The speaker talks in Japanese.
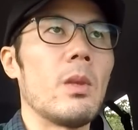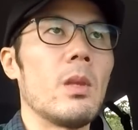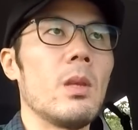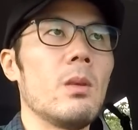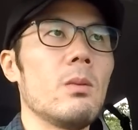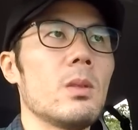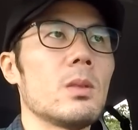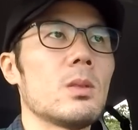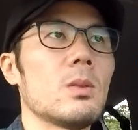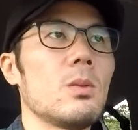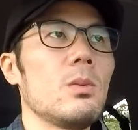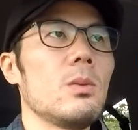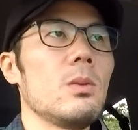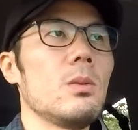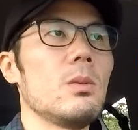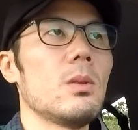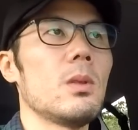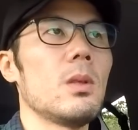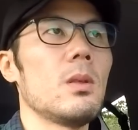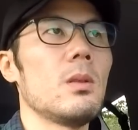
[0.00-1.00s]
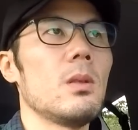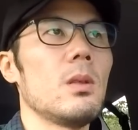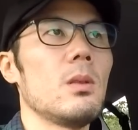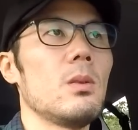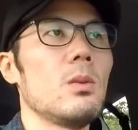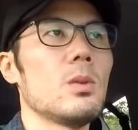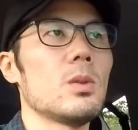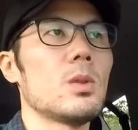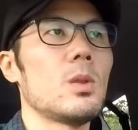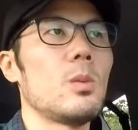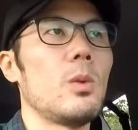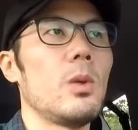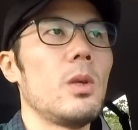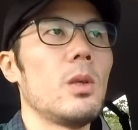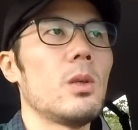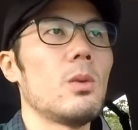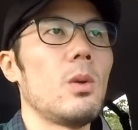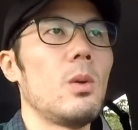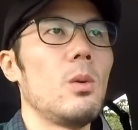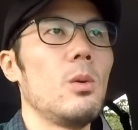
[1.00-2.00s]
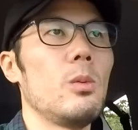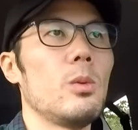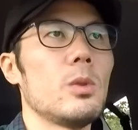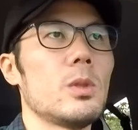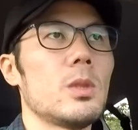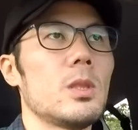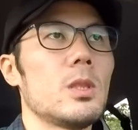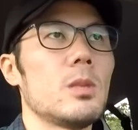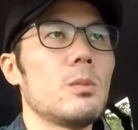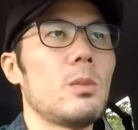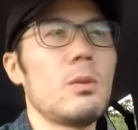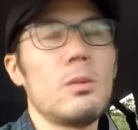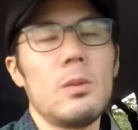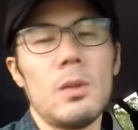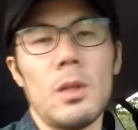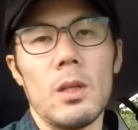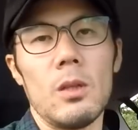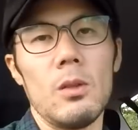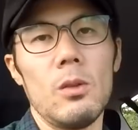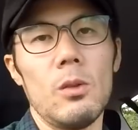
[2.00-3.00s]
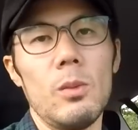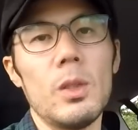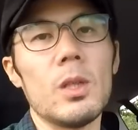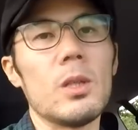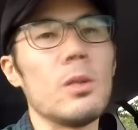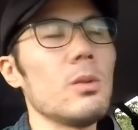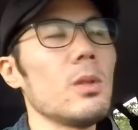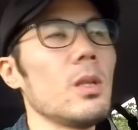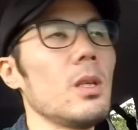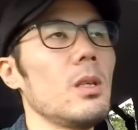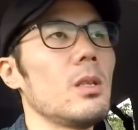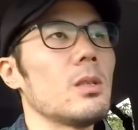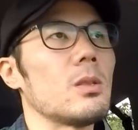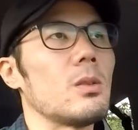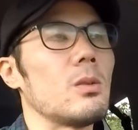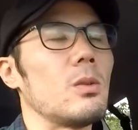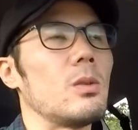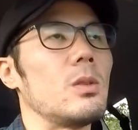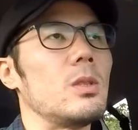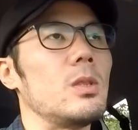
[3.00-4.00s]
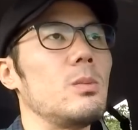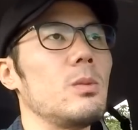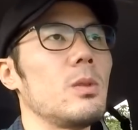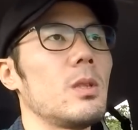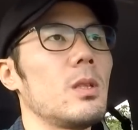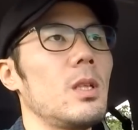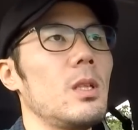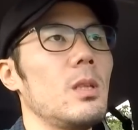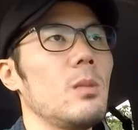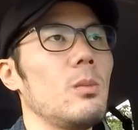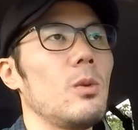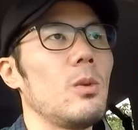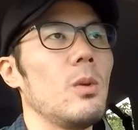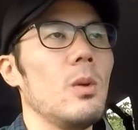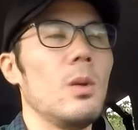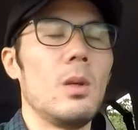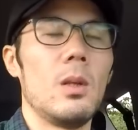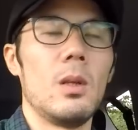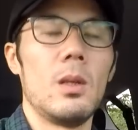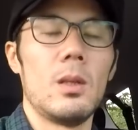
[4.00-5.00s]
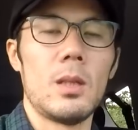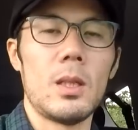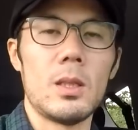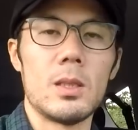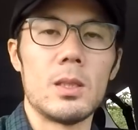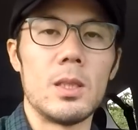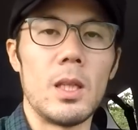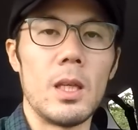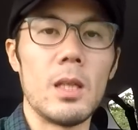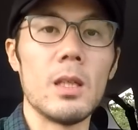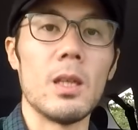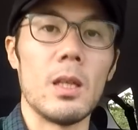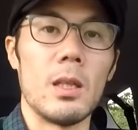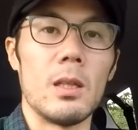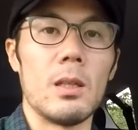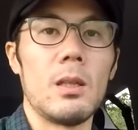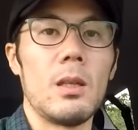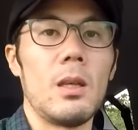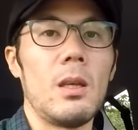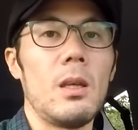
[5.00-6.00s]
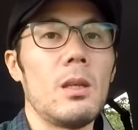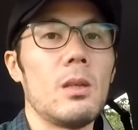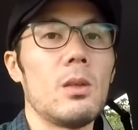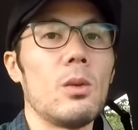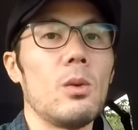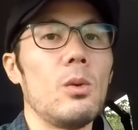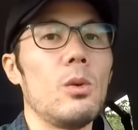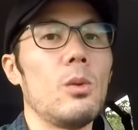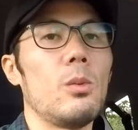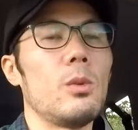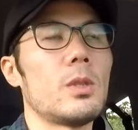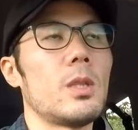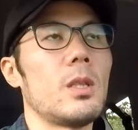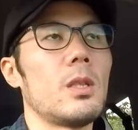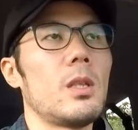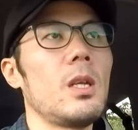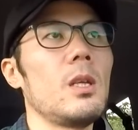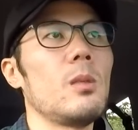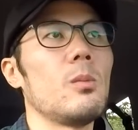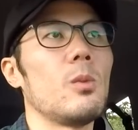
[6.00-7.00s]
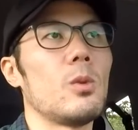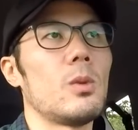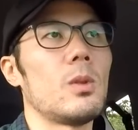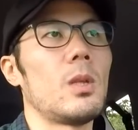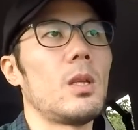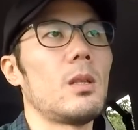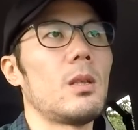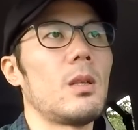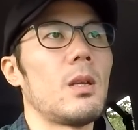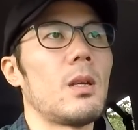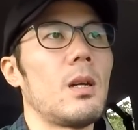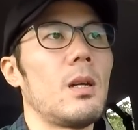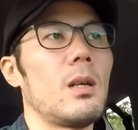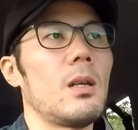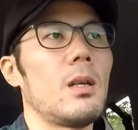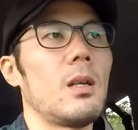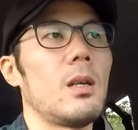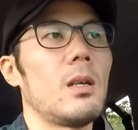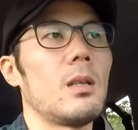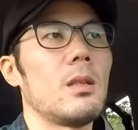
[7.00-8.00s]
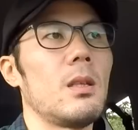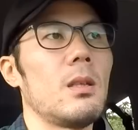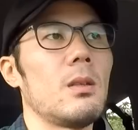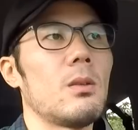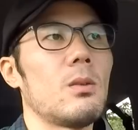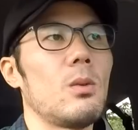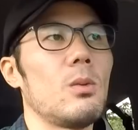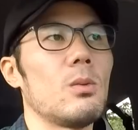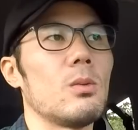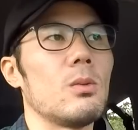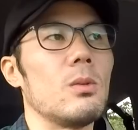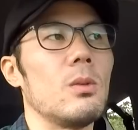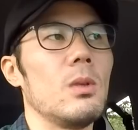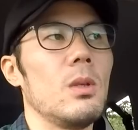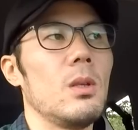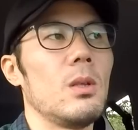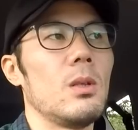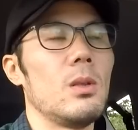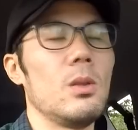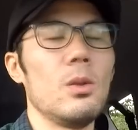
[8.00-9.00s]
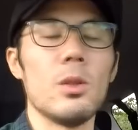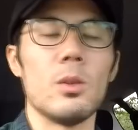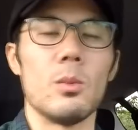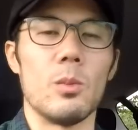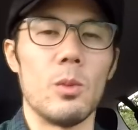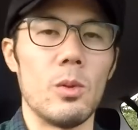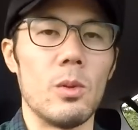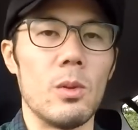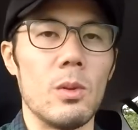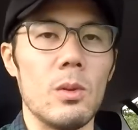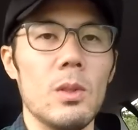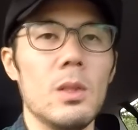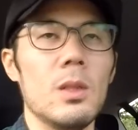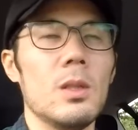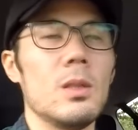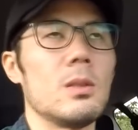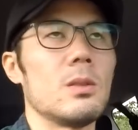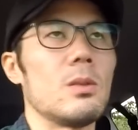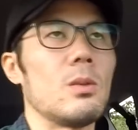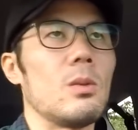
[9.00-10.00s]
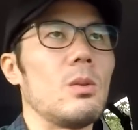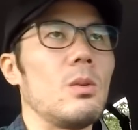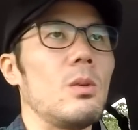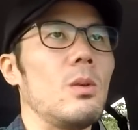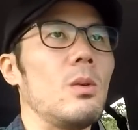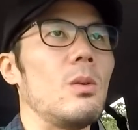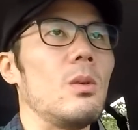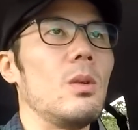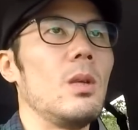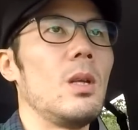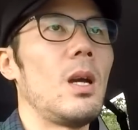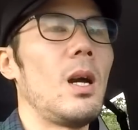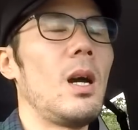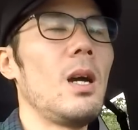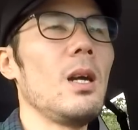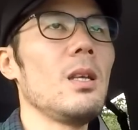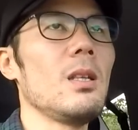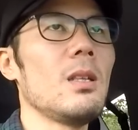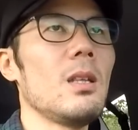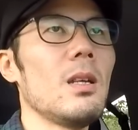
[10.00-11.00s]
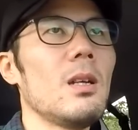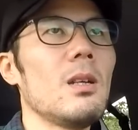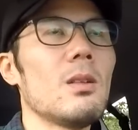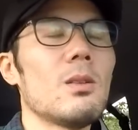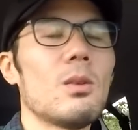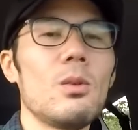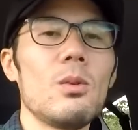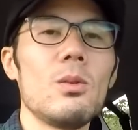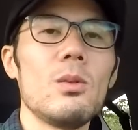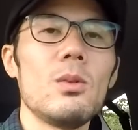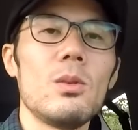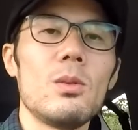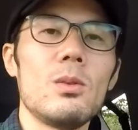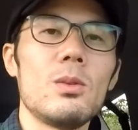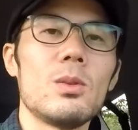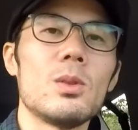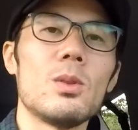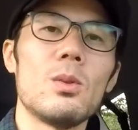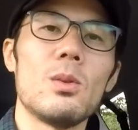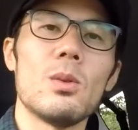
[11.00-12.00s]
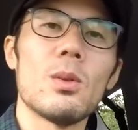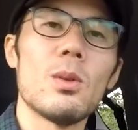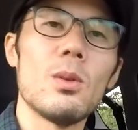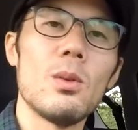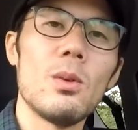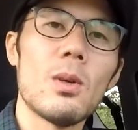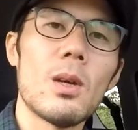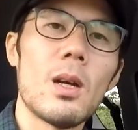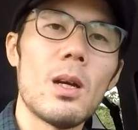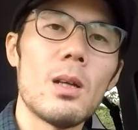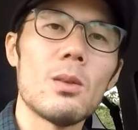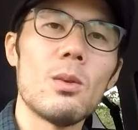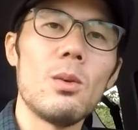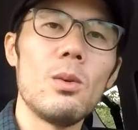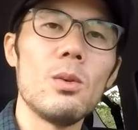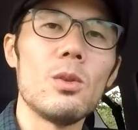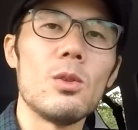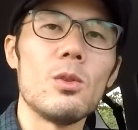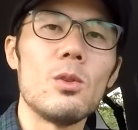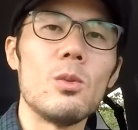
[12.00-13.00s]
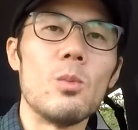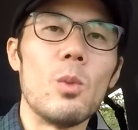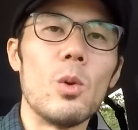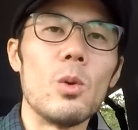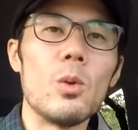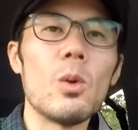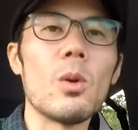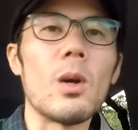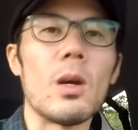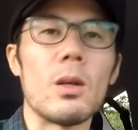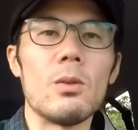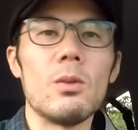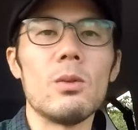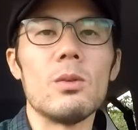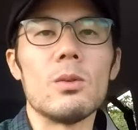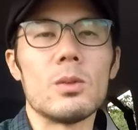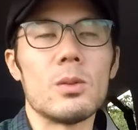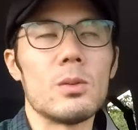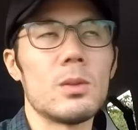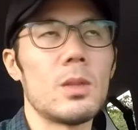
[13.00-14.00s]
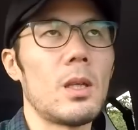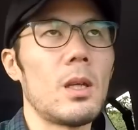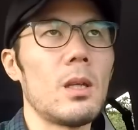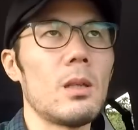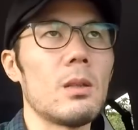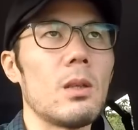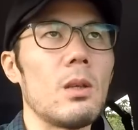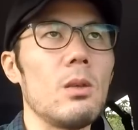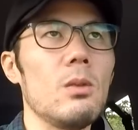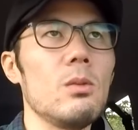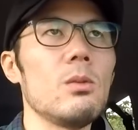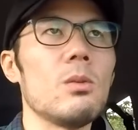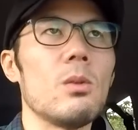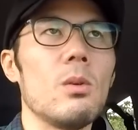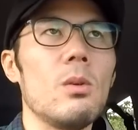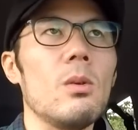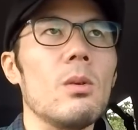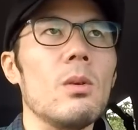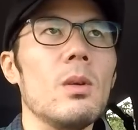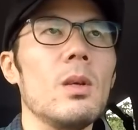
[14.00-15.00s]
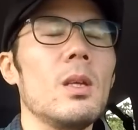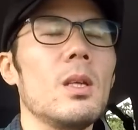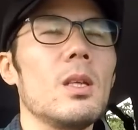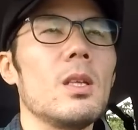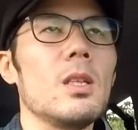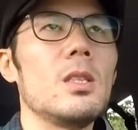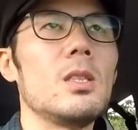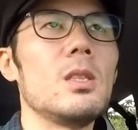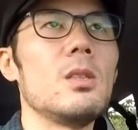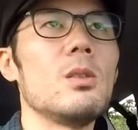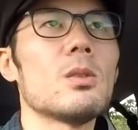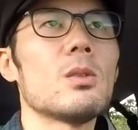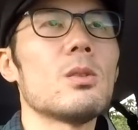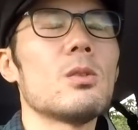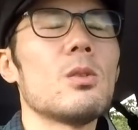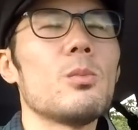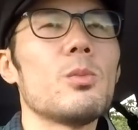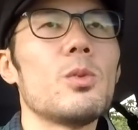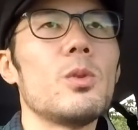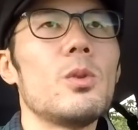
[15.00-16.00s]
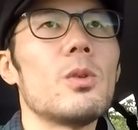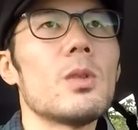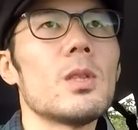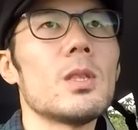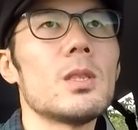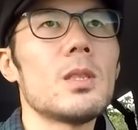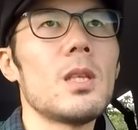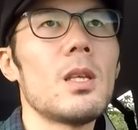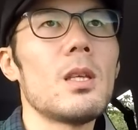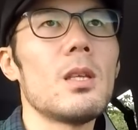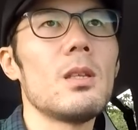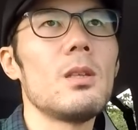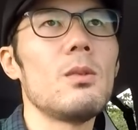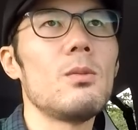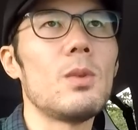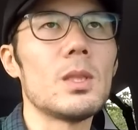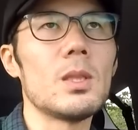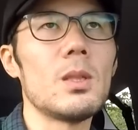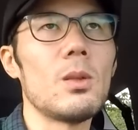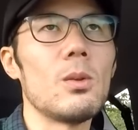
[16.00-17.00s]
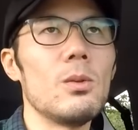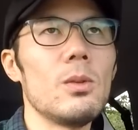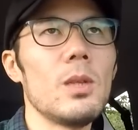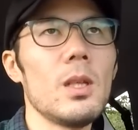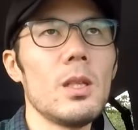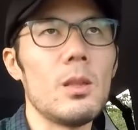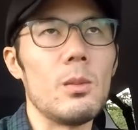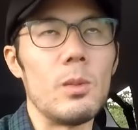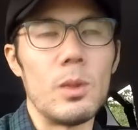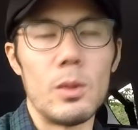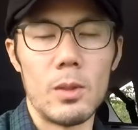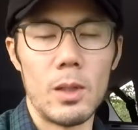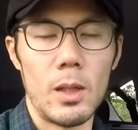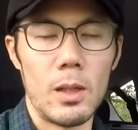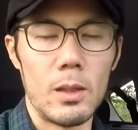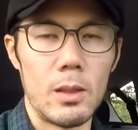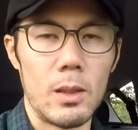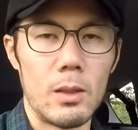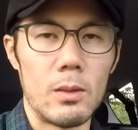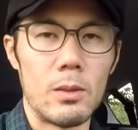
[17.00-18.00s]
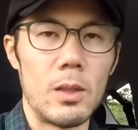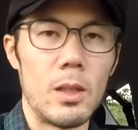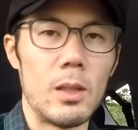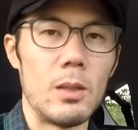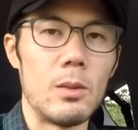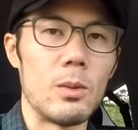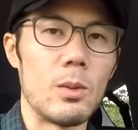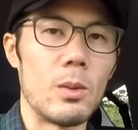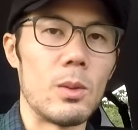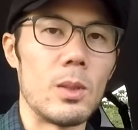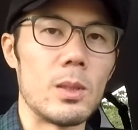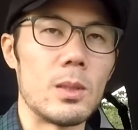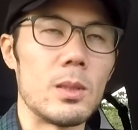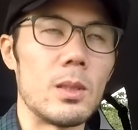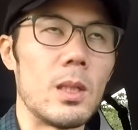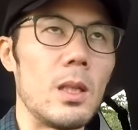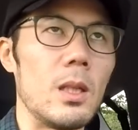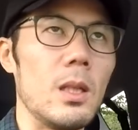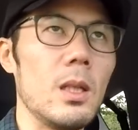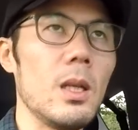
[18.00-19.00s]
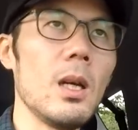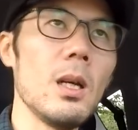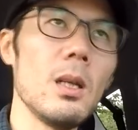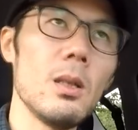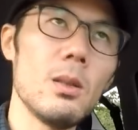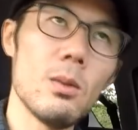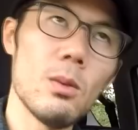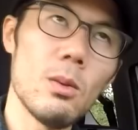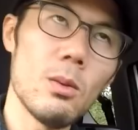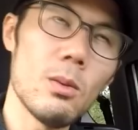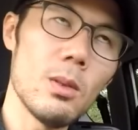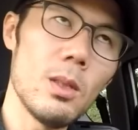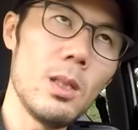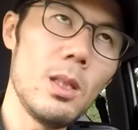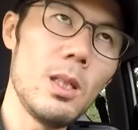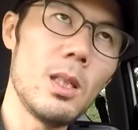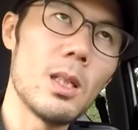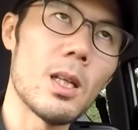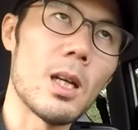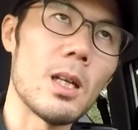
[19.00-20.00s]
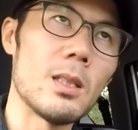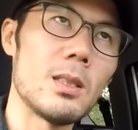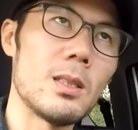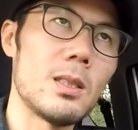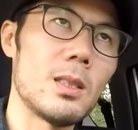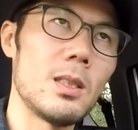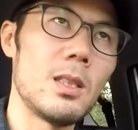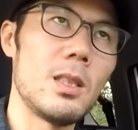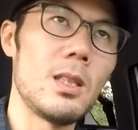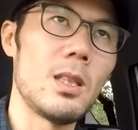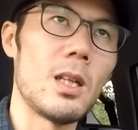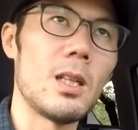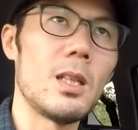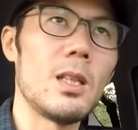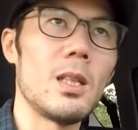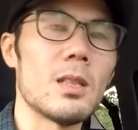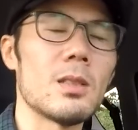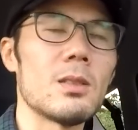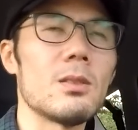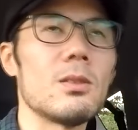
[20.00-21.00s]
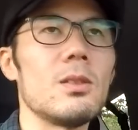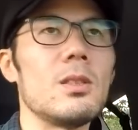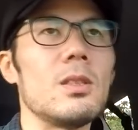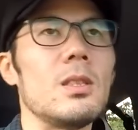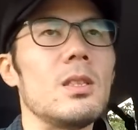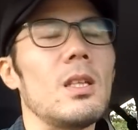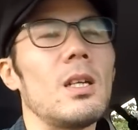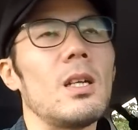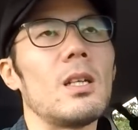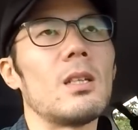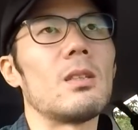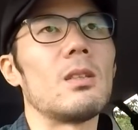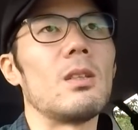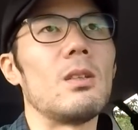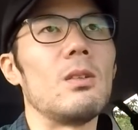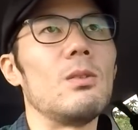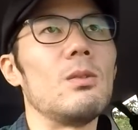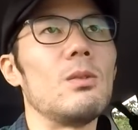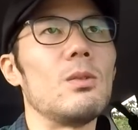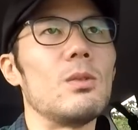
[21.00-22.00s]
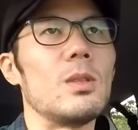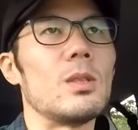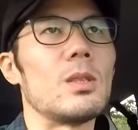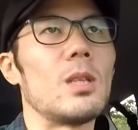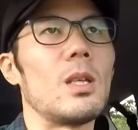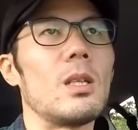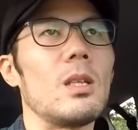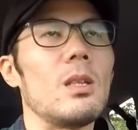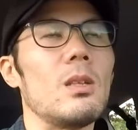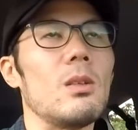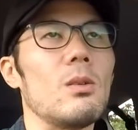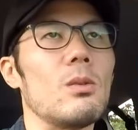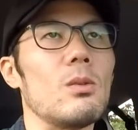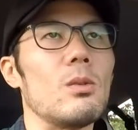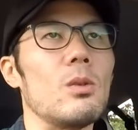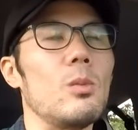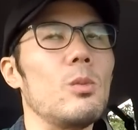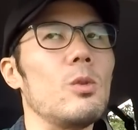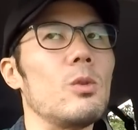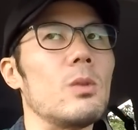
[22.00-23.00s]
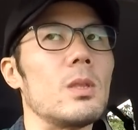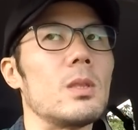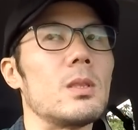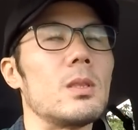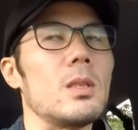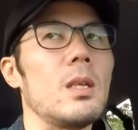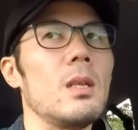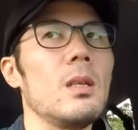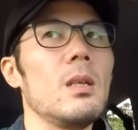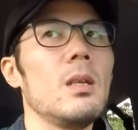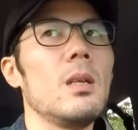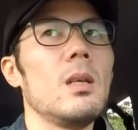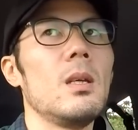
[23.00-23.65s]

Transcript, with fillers: なのでそういう点でどうしても影響は及ぼしてしまうんだけど、まあ、基本的にはその自分が何もタッチできない影響を及ぼせないものだって考えて取るよりもその相手がどういう状況かどういうものかどういう存在かっていうのを一度そのプロレス的に技を受けてみる感覚でいるとですね意外といい感じになりやすいなっていうふうに最近よく思うんですね。